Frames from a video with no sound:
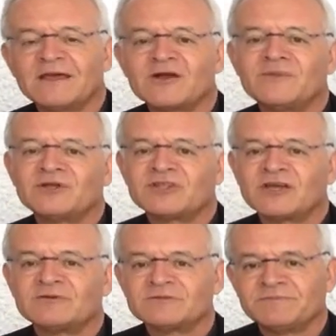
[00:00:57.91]
Como no
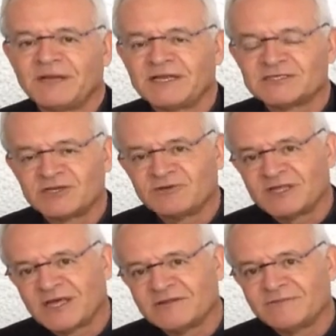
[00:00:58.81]
tengo plena
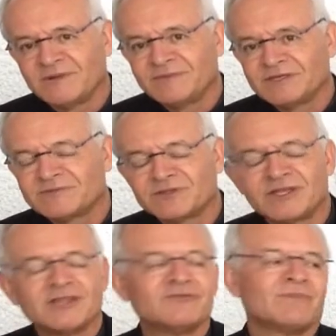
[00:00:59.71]
seguridad en mí mismo,
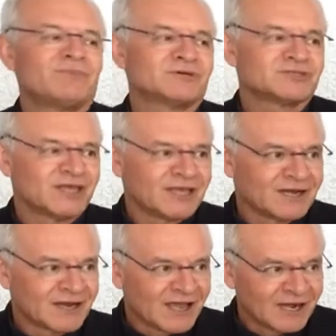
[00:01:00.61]
tiendo a
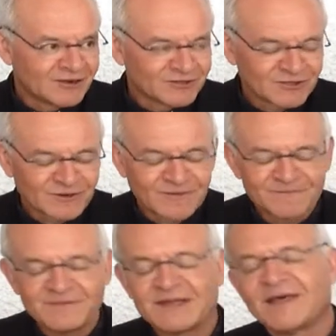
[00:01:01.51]
poseer al
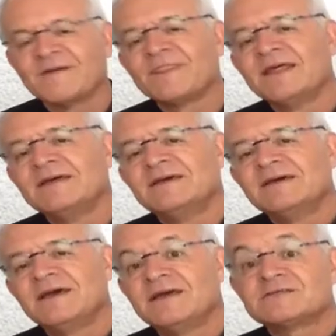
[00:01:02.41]
otro, ¿verdad?
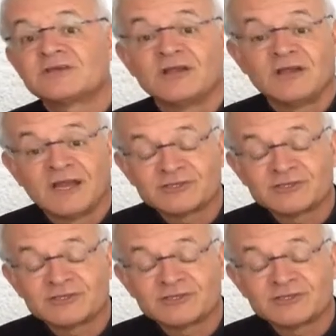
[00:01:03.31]
Es el